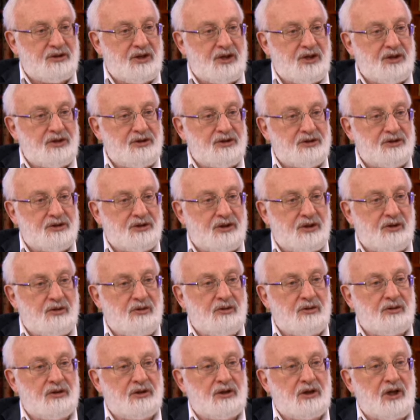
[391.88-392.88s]
исторический
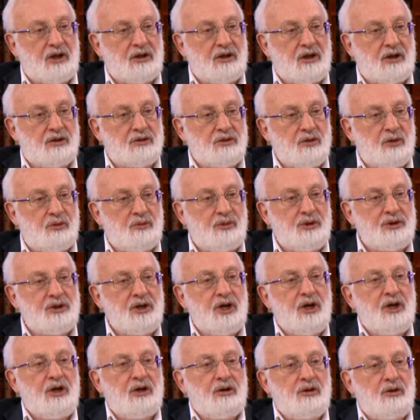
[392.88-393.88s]
ход, так должно быть
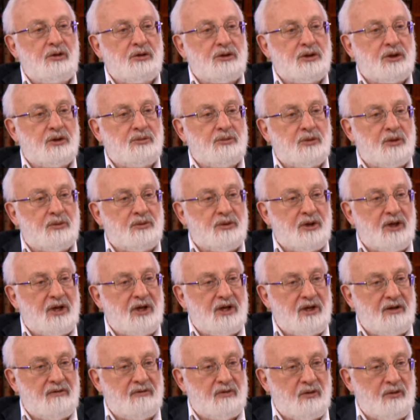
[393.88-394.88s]
до тех пор,
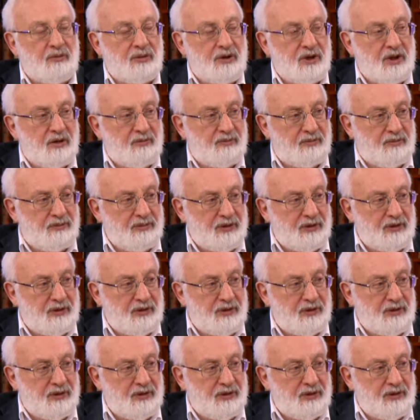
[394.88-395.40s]
пока Европа не,